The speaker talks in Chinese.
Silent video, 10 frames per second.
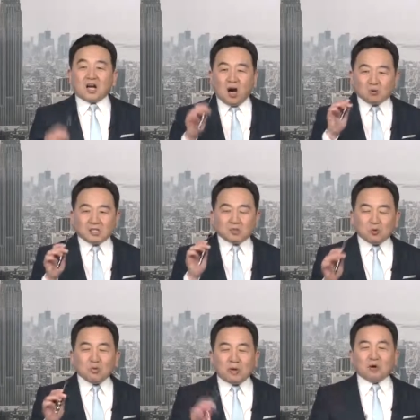高级
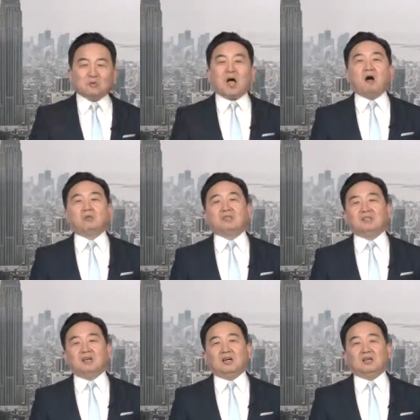动物没有道德，
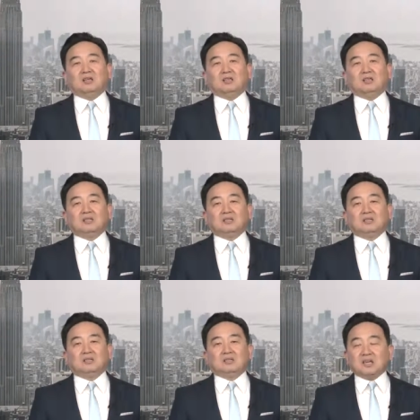
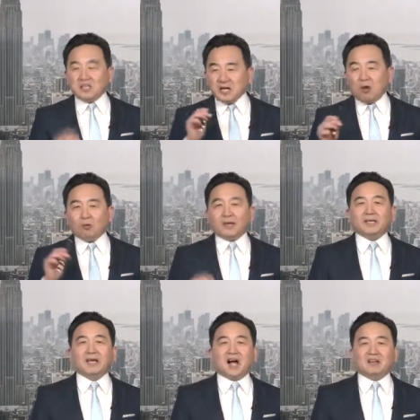跟妖怪
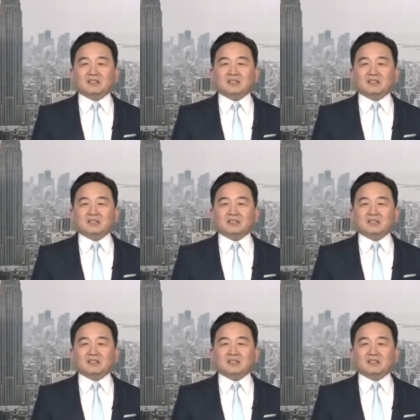一样。